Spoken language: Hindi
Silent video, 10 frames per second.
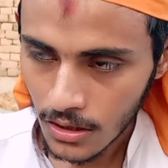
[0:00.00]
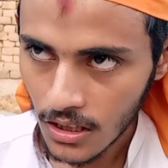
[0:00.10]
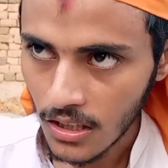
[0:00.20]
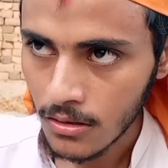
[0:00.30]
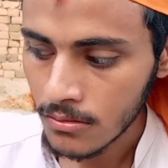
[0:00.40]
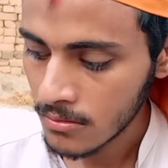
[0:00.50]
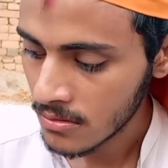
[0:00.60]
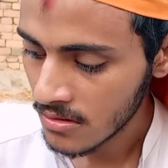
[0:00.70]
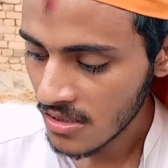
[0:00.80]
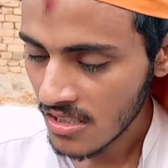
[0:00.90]
जितने
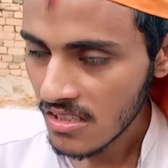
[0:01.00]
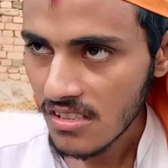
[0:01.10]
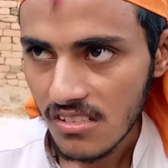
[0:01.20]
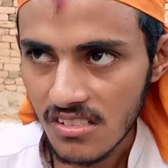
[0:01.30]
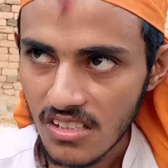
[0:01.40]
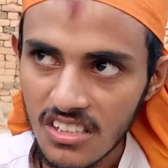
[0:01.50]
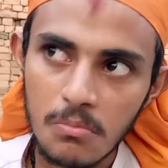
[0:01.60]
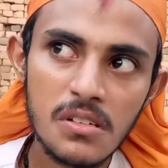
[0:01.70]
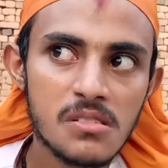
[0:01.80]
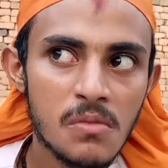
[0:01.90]
यकीन के साथ नमाज़
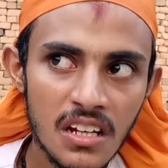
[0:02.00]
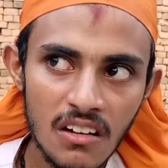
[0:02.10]
पढ़ता है और